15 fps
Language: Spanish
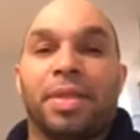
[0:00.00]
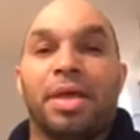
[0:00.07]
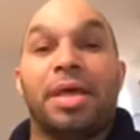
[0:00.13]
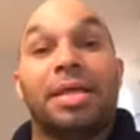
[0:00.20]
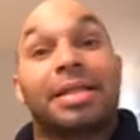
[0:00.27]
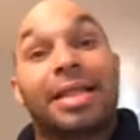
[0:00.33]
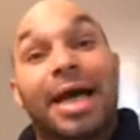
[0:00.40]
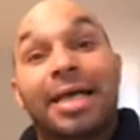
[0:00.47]

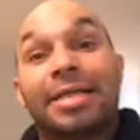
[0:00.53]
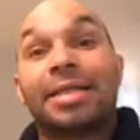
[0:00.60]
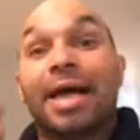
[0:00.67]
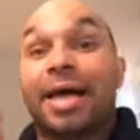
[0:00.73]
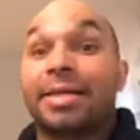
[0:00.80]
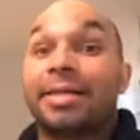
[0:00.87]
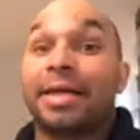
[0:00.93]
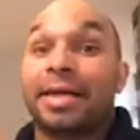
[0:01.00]
y tanta
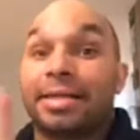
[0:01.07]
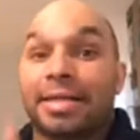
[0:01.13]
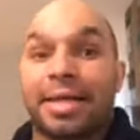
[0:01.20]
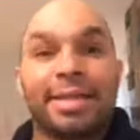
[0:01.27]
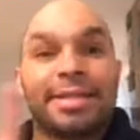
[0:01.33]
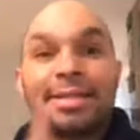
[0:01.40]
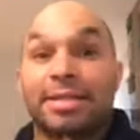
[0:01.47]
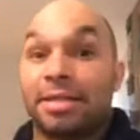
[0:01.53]
gente que está
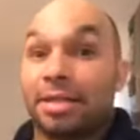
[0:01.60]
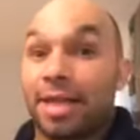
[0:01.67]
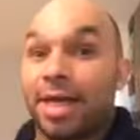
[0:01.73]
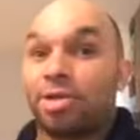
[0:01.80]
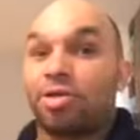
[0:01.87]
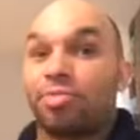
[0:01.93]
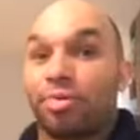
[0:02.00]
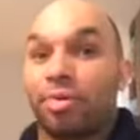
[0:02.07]
necesitando,